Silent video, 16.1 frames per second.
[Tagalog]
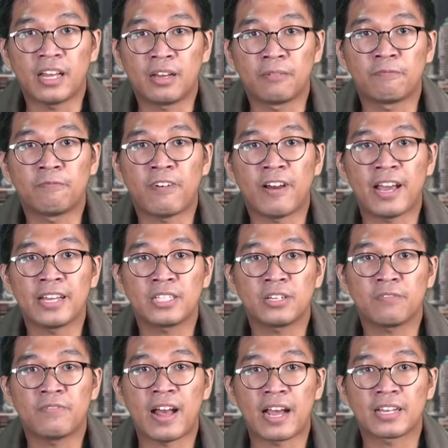ang Pfizer
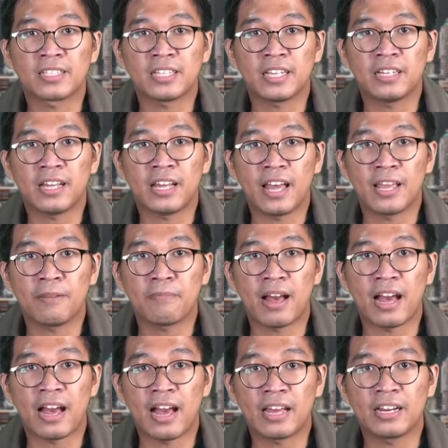vaccine ay
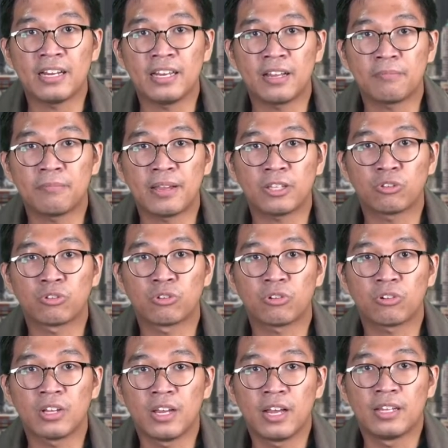maaari lang may turok
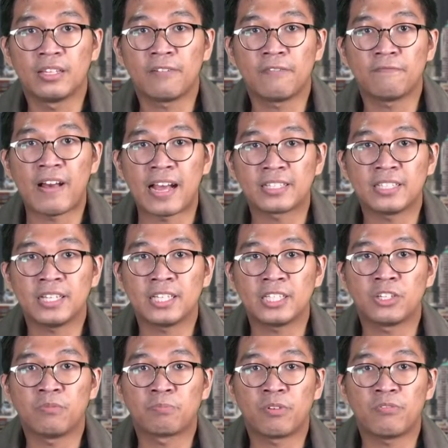ng
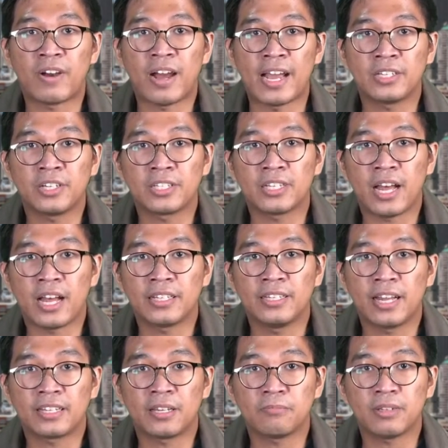vaccination providers at
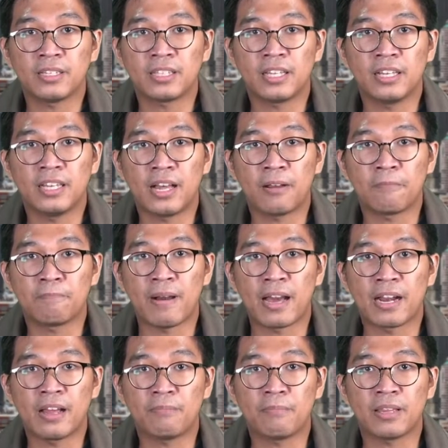gagamitin lang
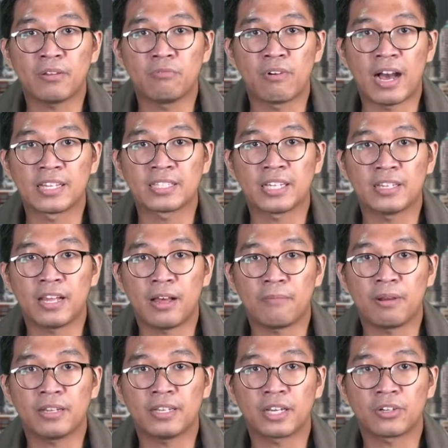para maiwasan na
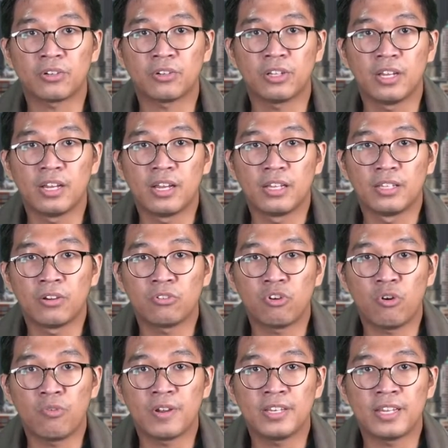magkaroon ng
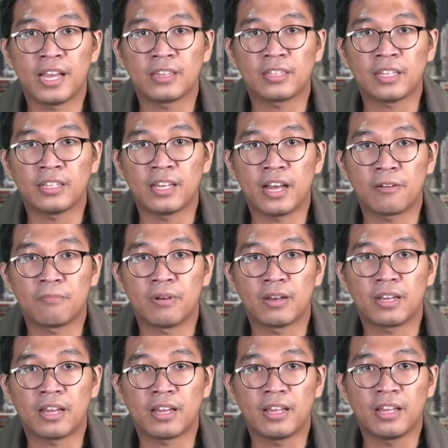COVID-19 ang
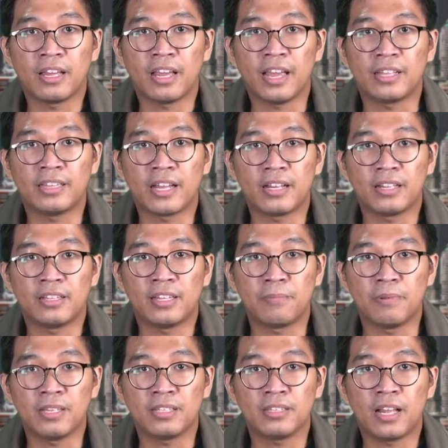mga edad
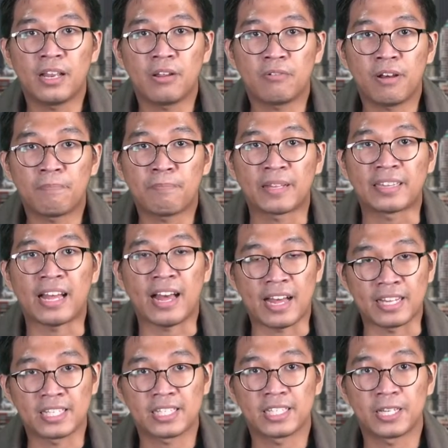12
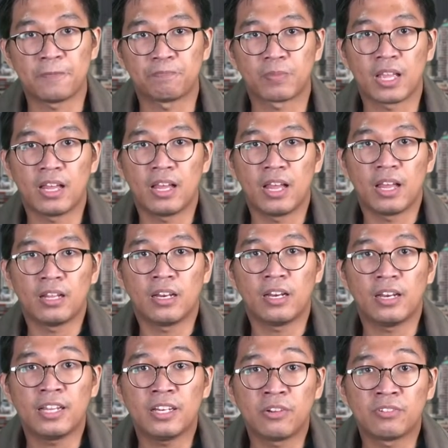pataas. Nilinaw